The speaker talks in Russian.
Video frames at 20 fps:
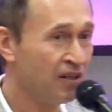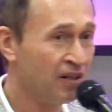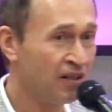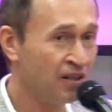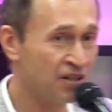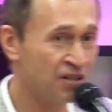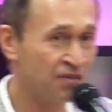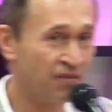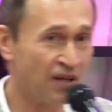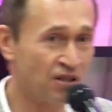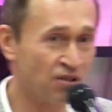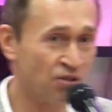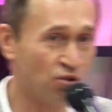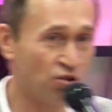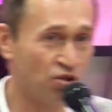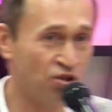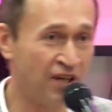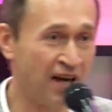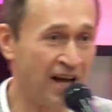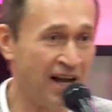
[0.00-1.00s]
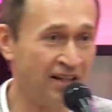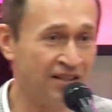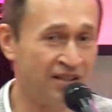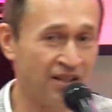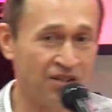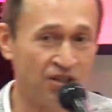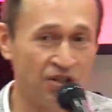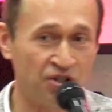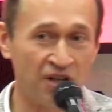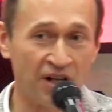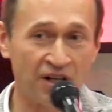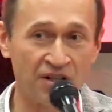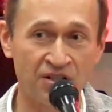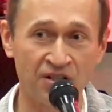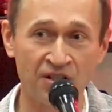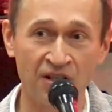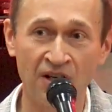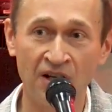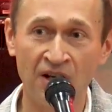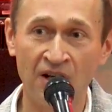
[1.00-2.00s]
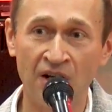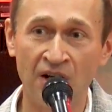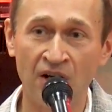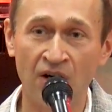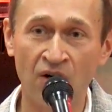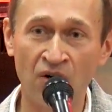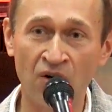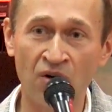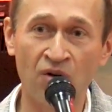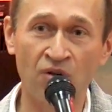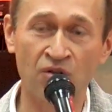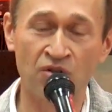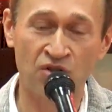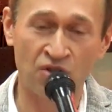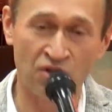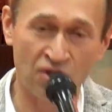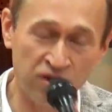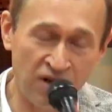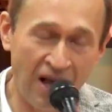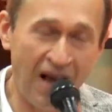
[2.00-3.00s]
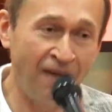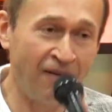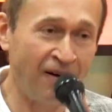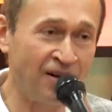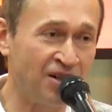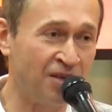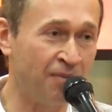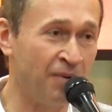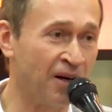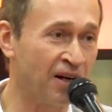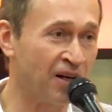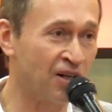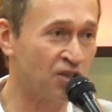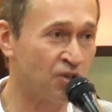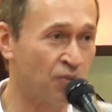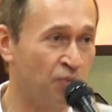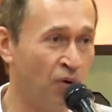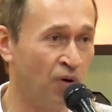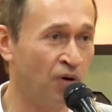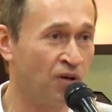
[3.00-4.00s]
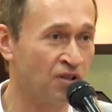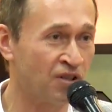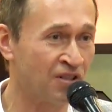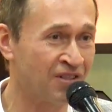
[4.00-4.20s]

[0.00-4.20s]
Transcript: из вас нуждается сейчас – о, слава Тебе, Господь!